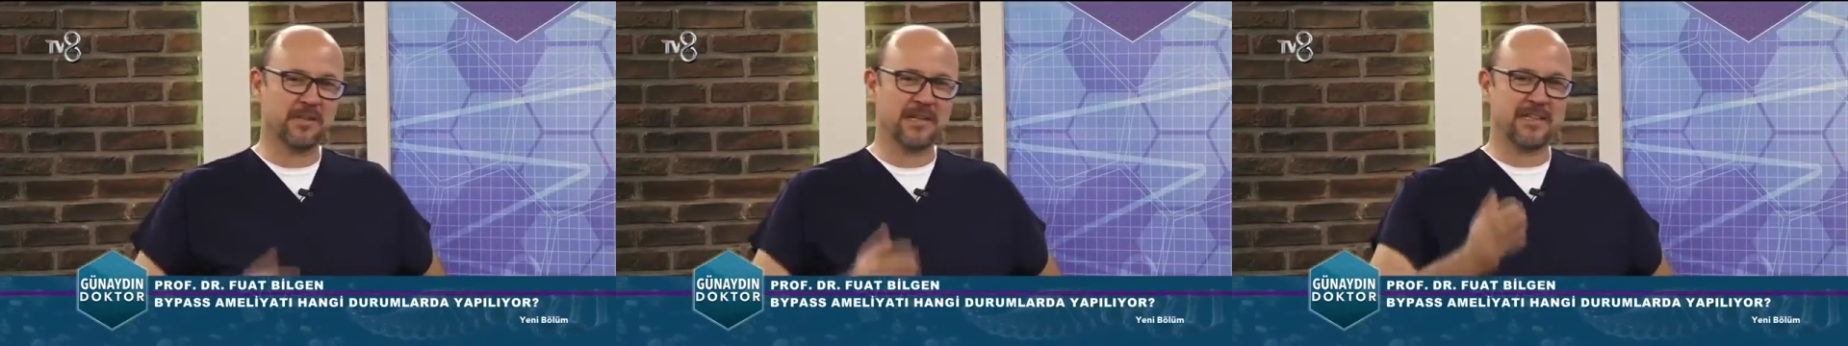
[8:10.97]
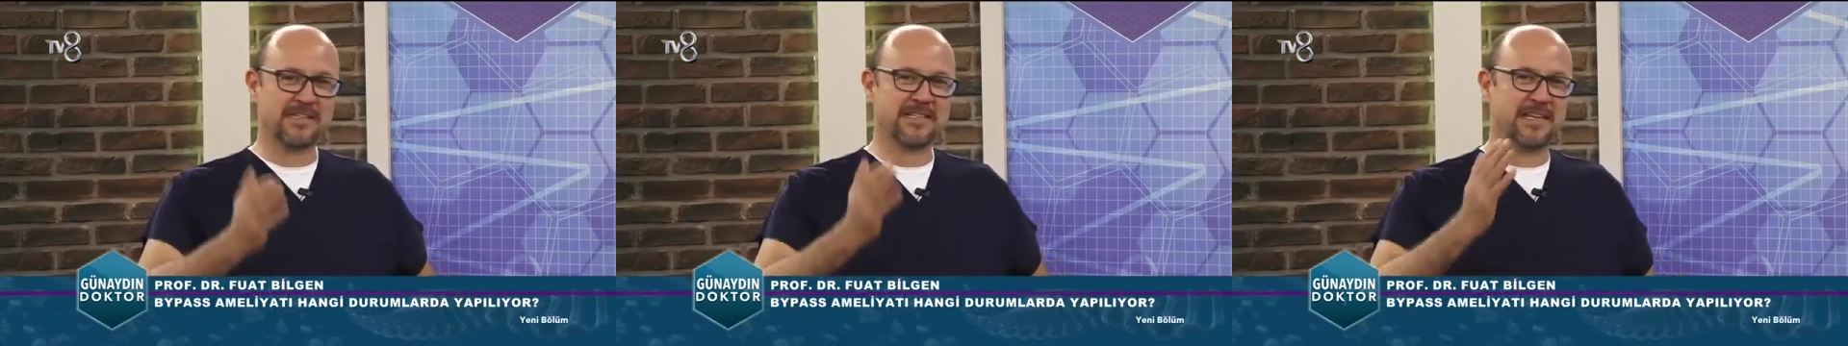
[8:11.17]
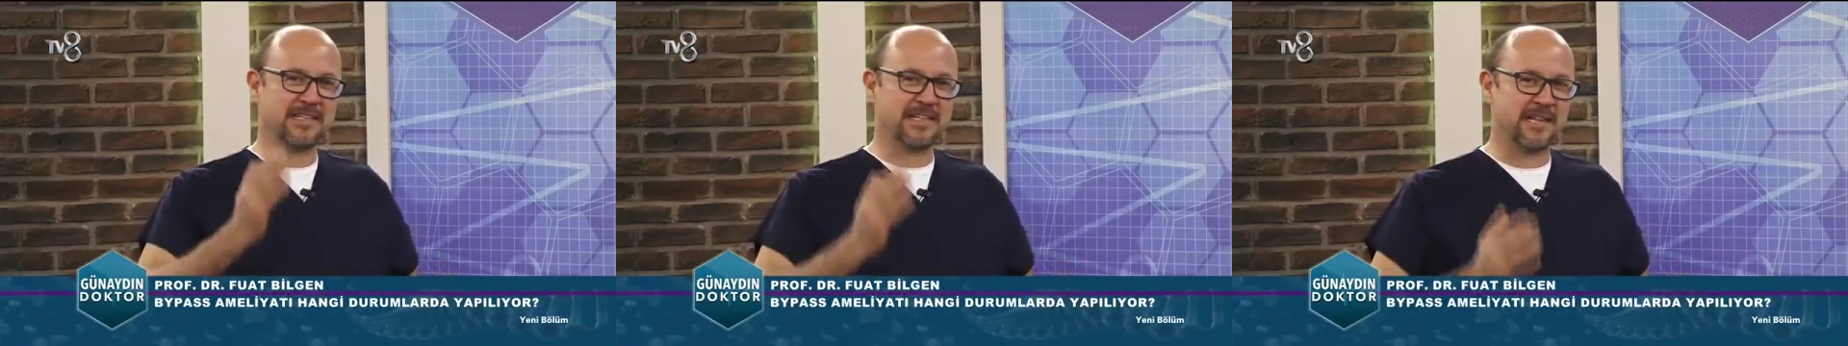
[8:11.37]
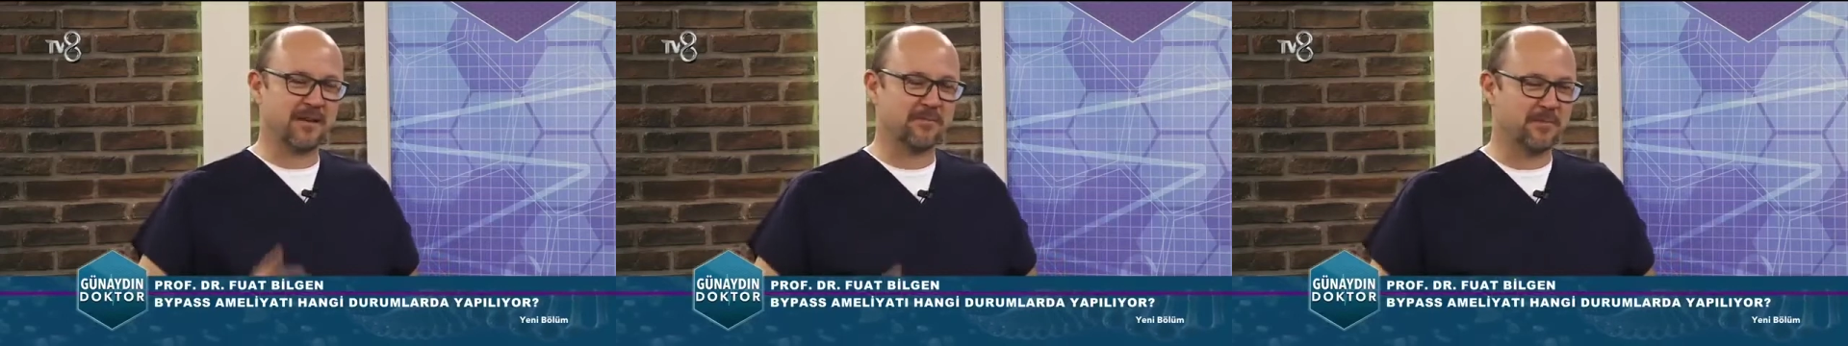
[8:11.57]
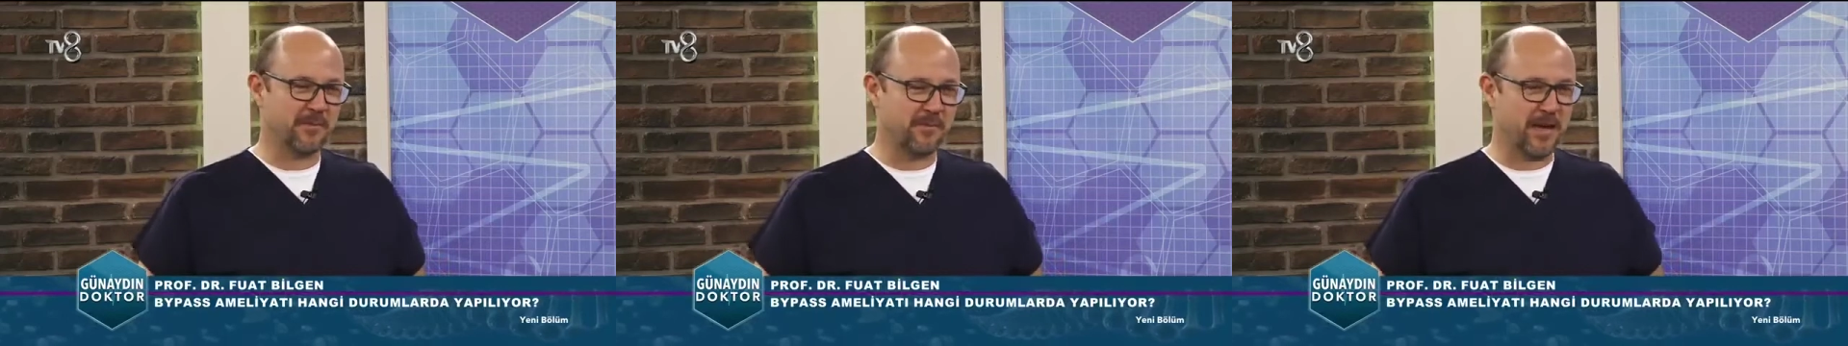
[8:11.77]
Buradan
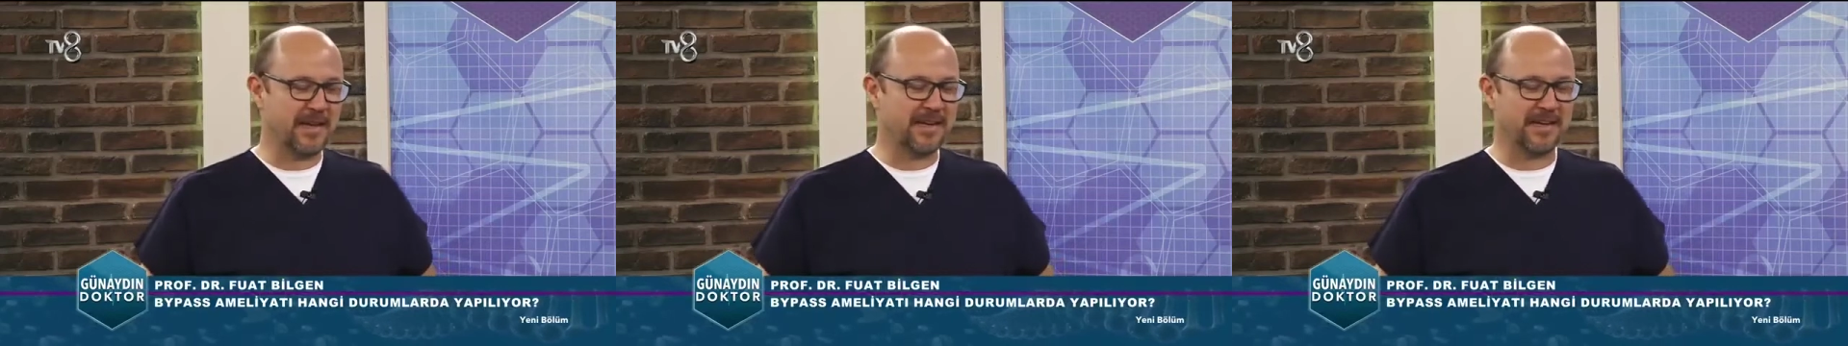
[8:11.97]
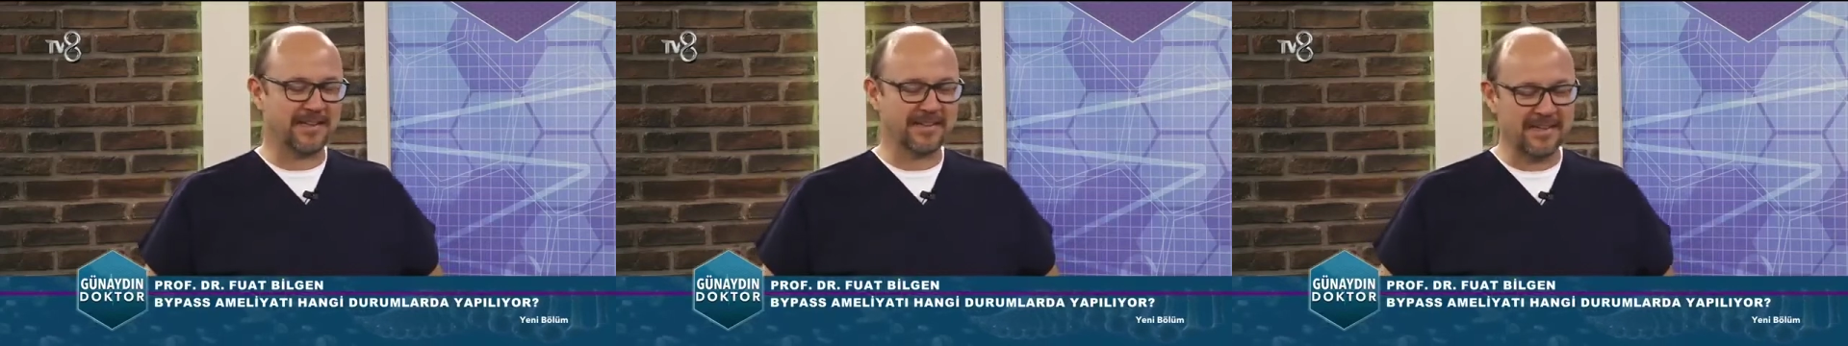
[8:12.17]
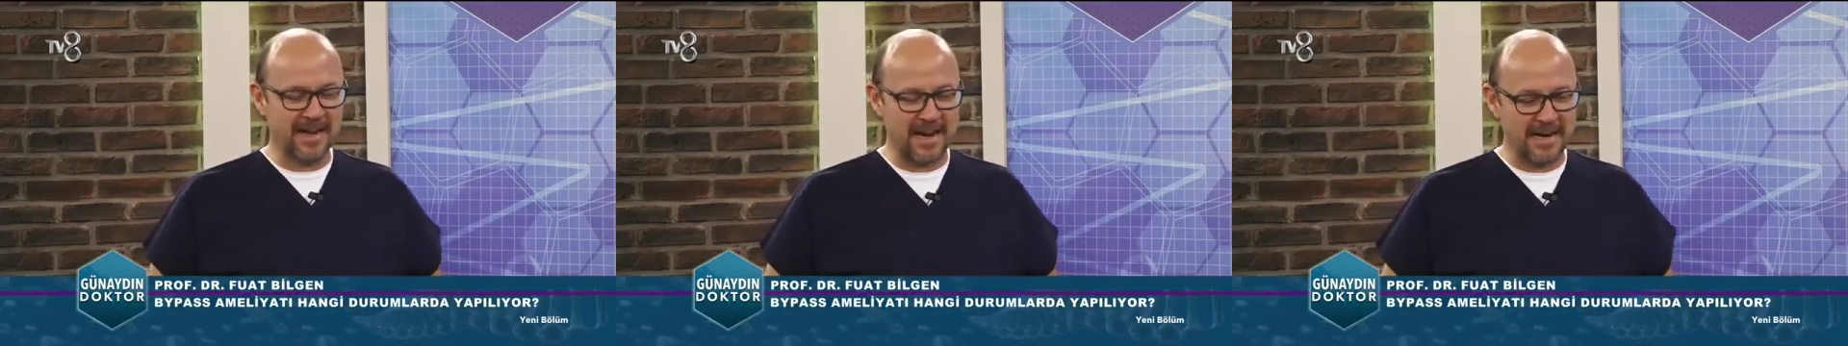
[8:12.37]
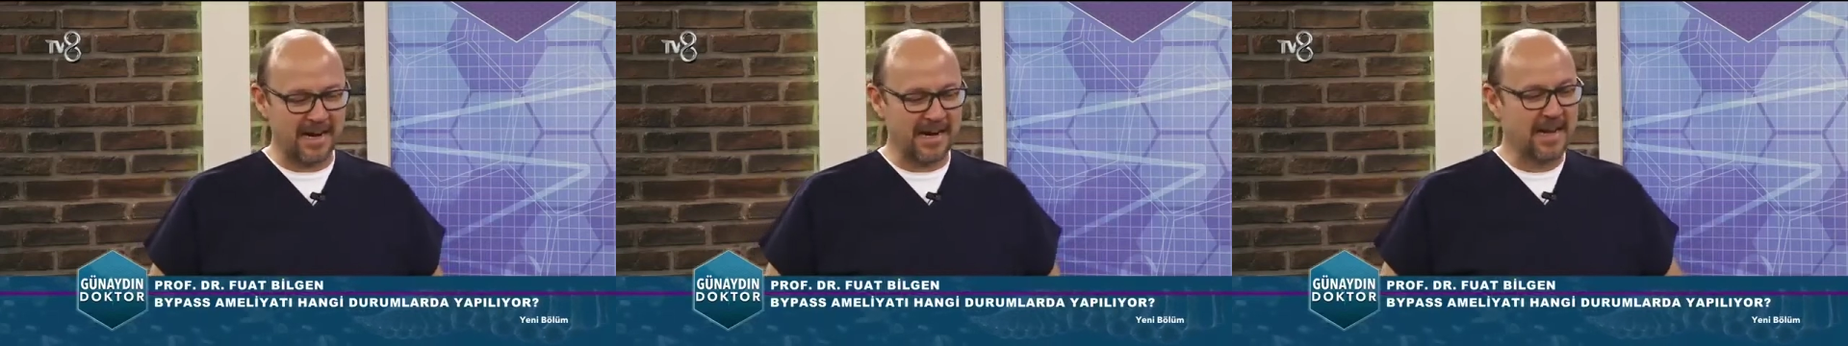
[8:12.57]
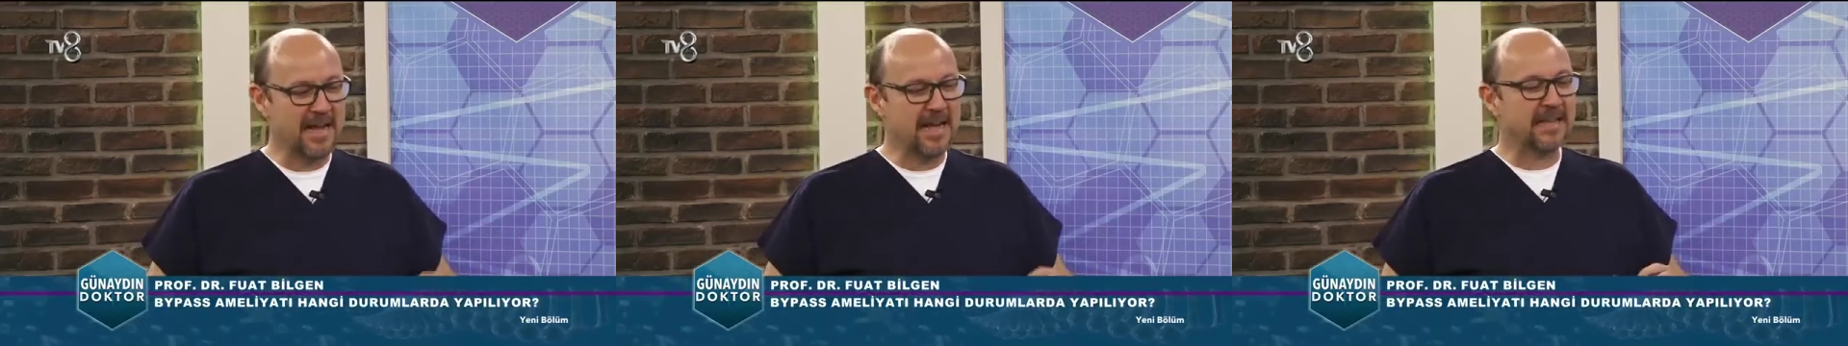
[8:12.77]
izleyicilerim de belki
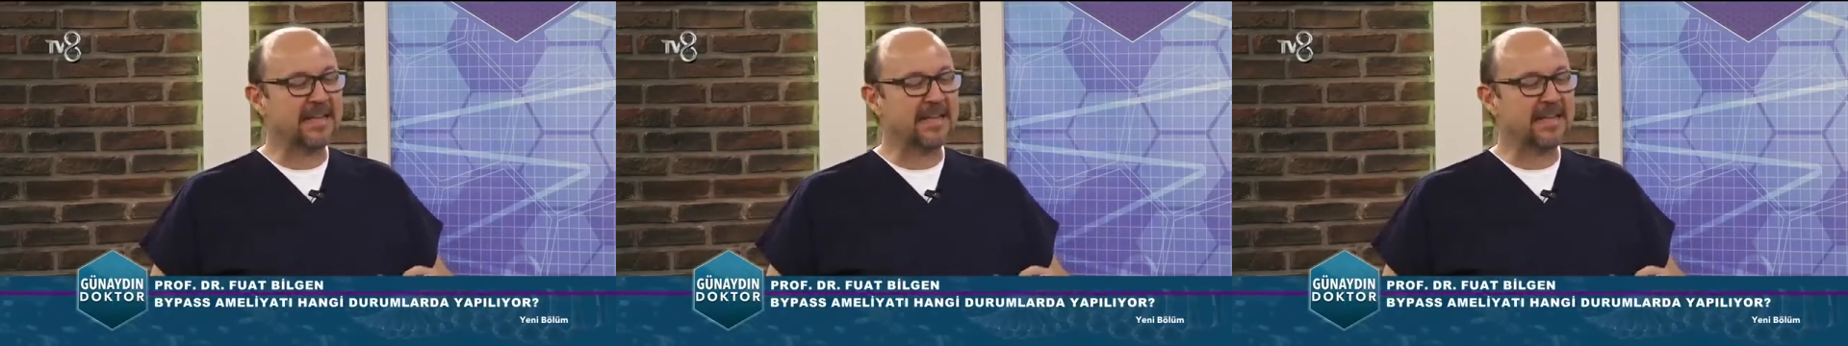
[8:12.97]
hatırlarlar.